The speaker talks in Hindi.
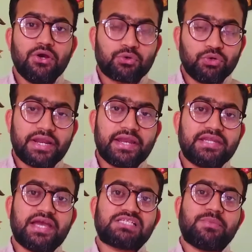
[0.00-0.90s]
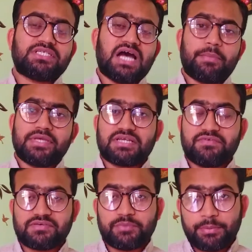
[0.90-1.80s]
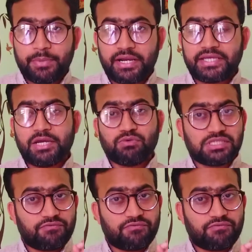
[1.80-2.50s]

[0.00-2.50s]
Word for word: रूरल एरियाज में जहां पे सर्विस अवेलेबल नहीं है उनसे